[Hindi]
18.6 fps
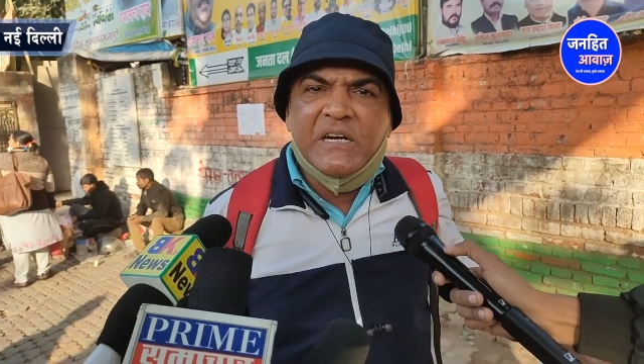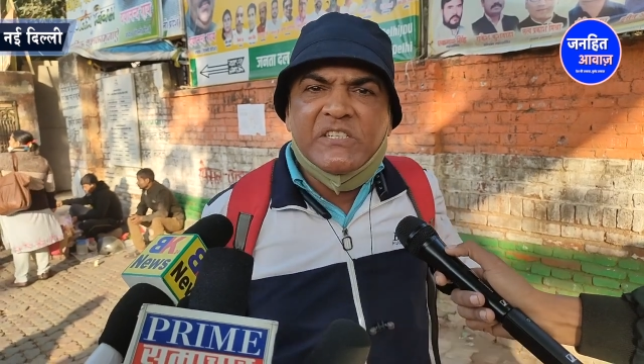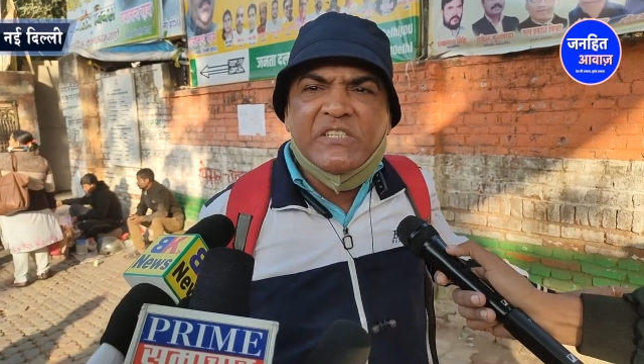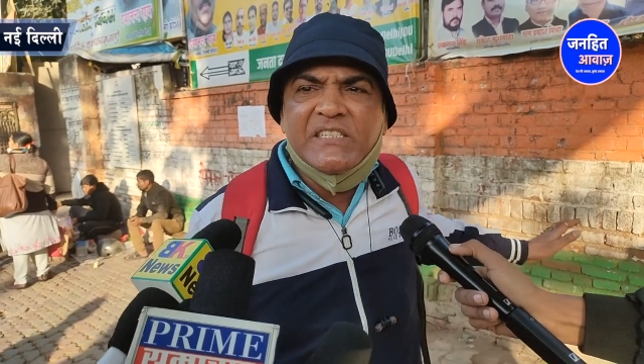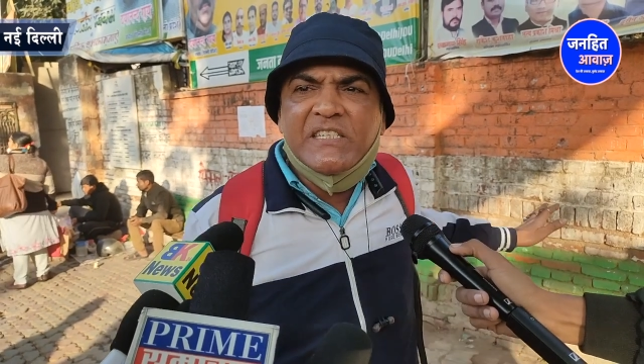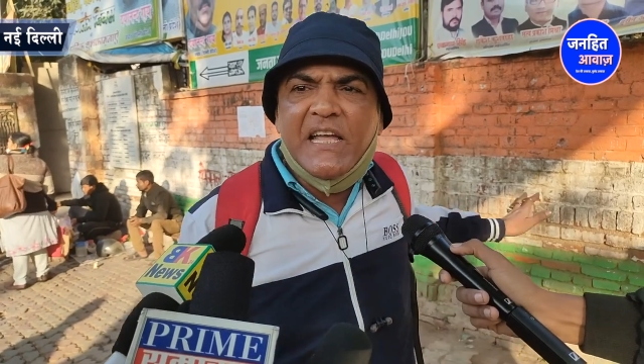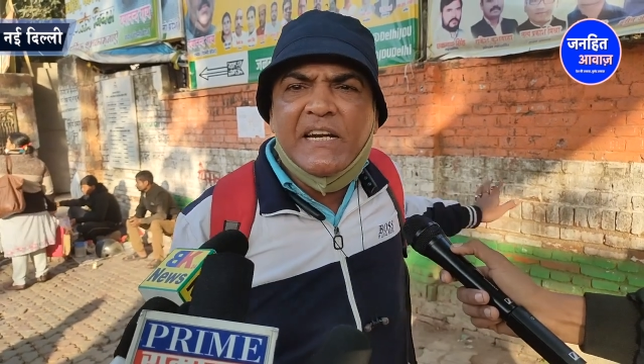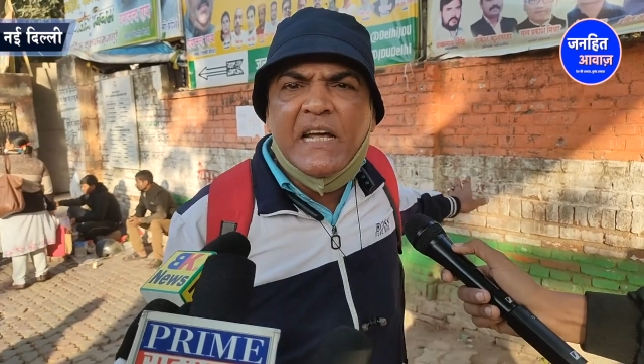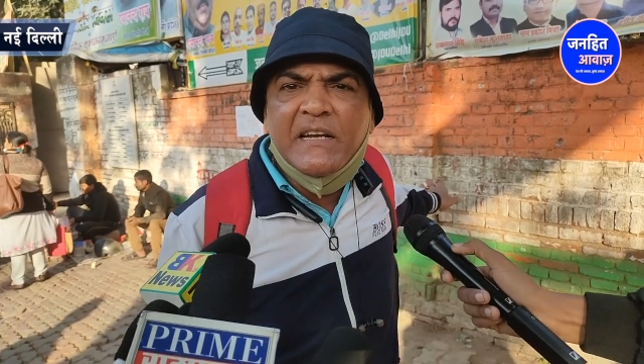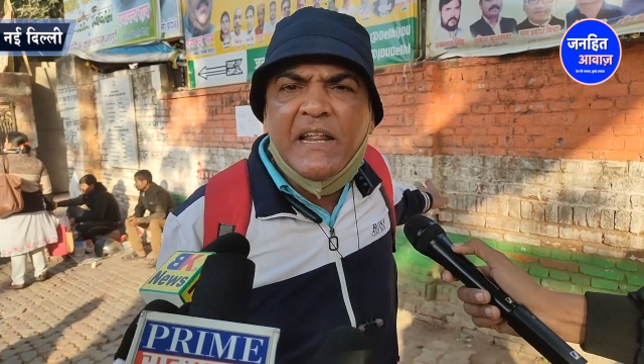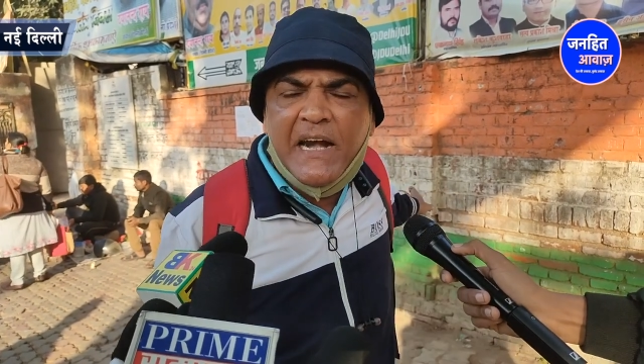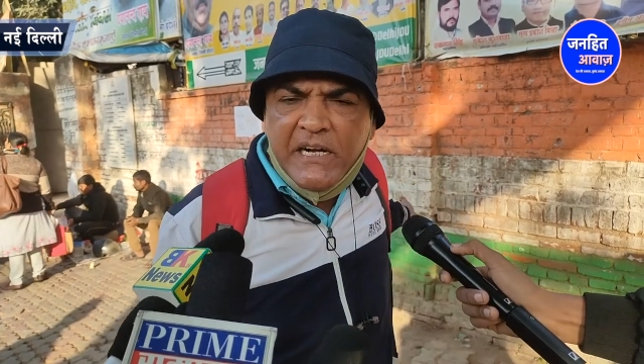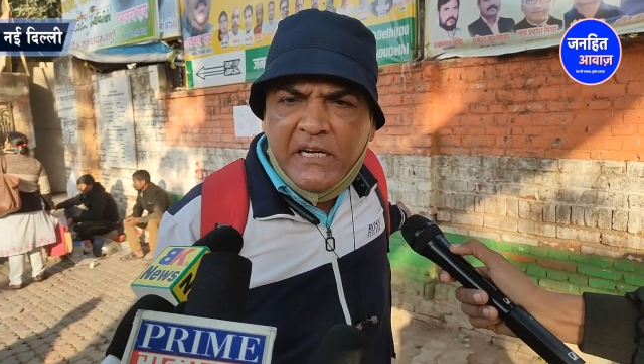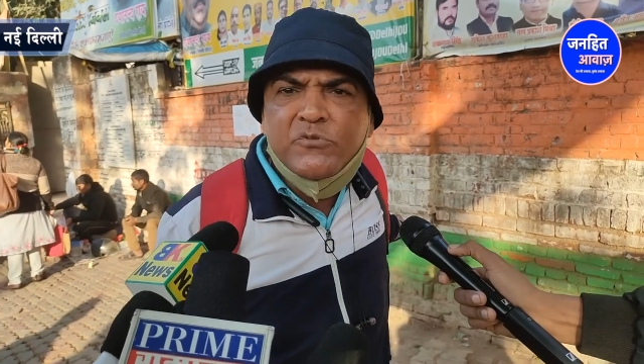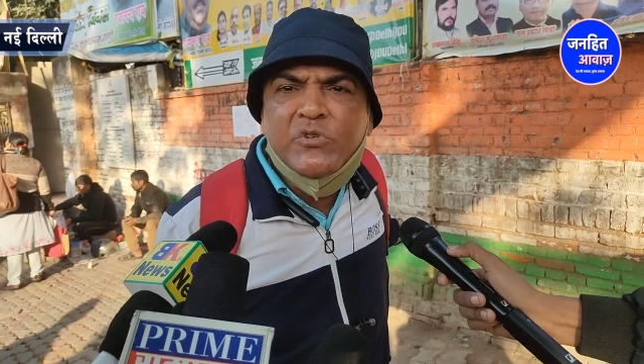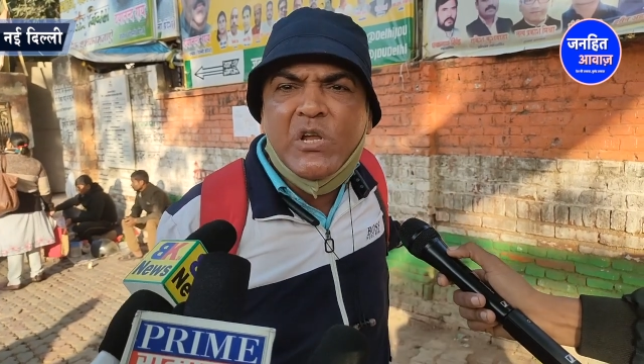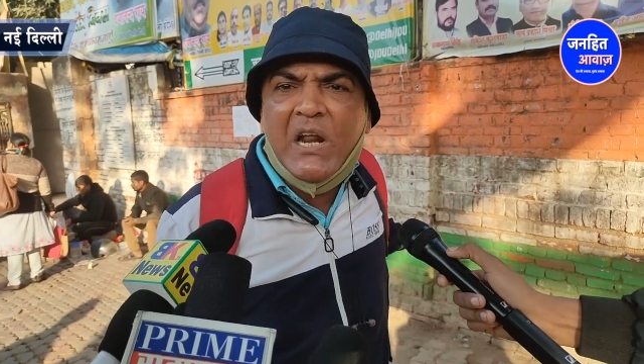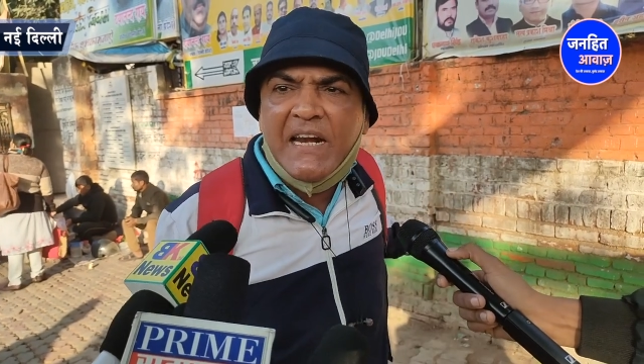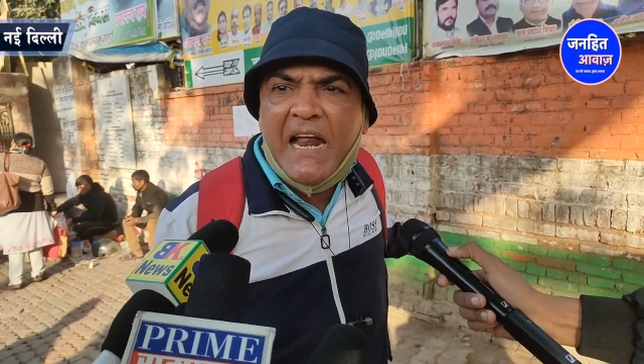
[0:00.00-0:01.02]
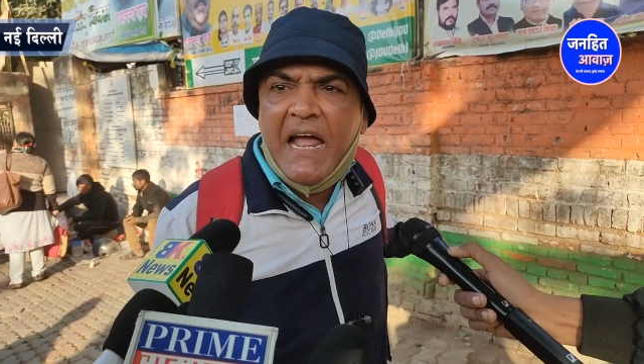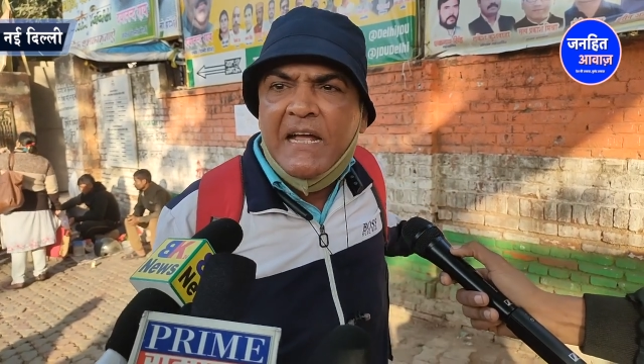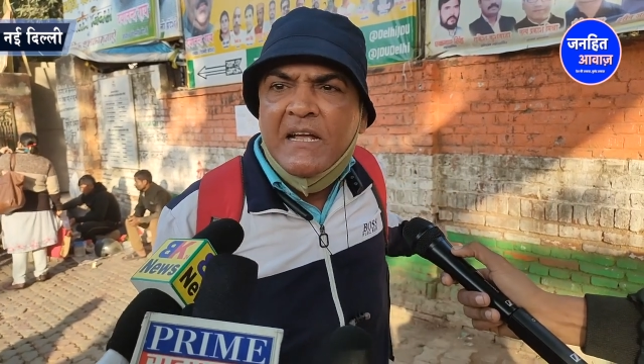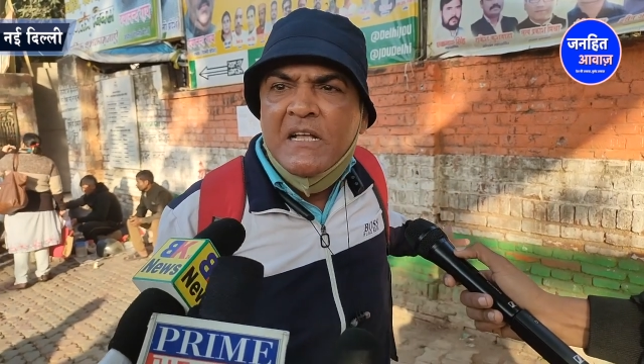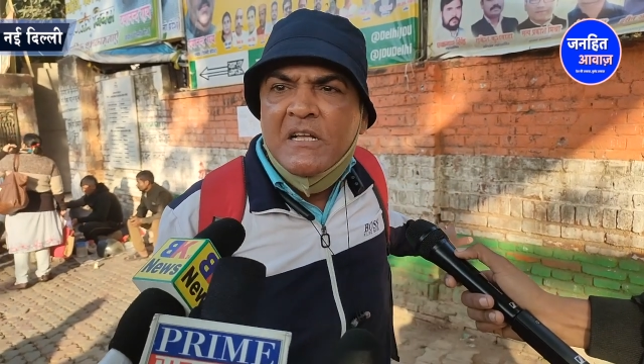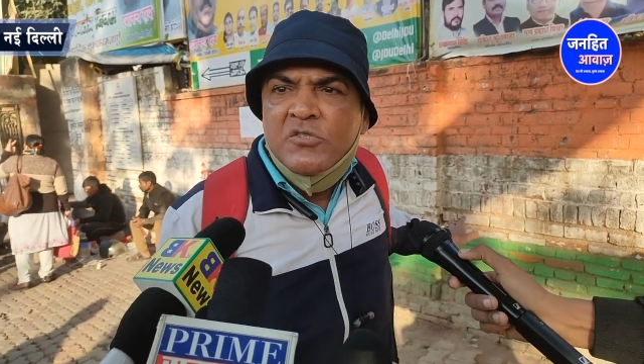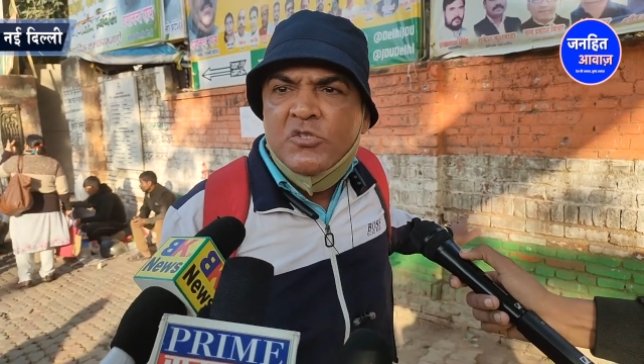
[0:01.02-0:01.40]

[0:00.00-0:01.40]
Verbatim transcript: भ्रष्टाचार का नैरेटिव चल रहा है